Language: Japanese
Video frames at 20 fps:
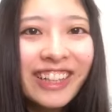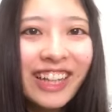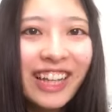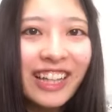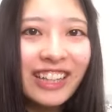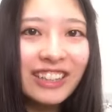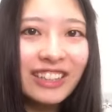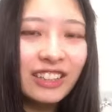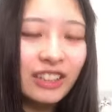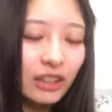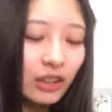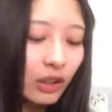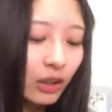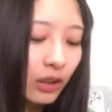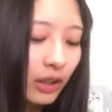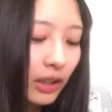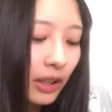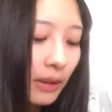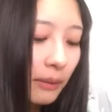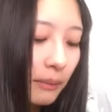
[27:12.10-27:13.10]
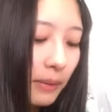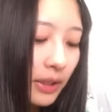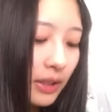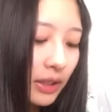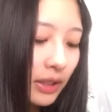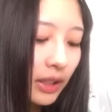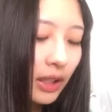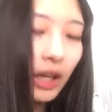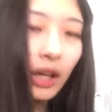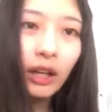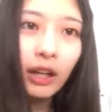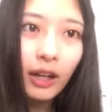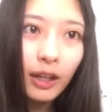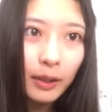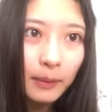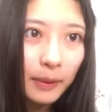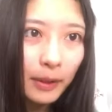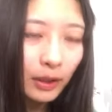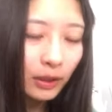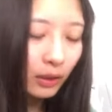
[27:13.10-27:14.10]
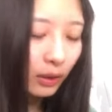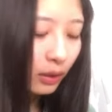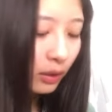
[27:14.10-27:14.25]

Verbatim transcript: はい、ちょっと今日はね、まずリハがイベン